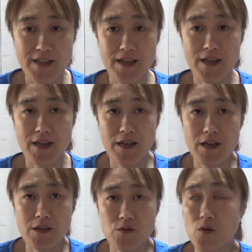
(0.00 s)

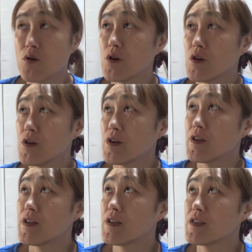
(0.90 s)
えー、っと、
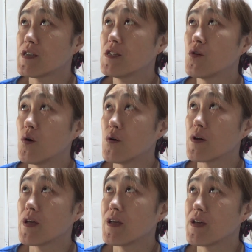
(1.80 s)
昨日、
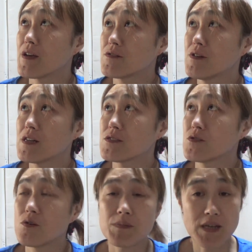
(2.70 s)
えー、9
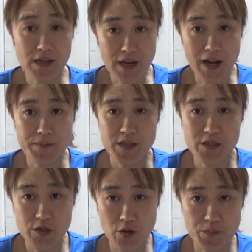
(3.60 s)
月の3日、
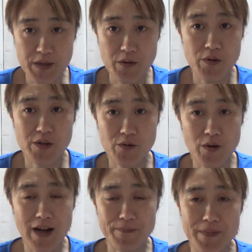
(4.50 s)
日曜日、お昼
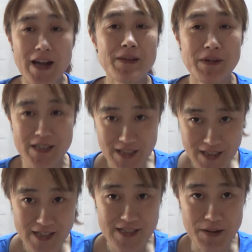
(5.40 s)
ご飯ありませ
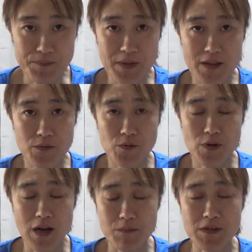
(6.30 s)
んでした。あ
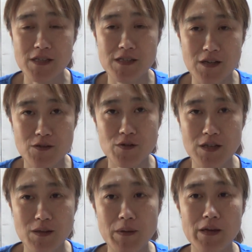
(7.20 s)
の、ありませんでした。も
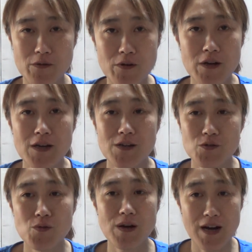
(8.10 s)
ちゃんと食べたけど、
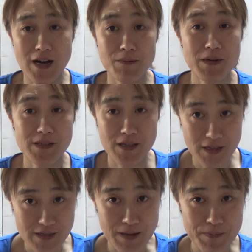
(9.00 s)
動画がありません
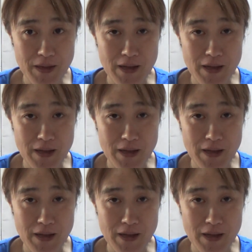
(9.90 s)
でした。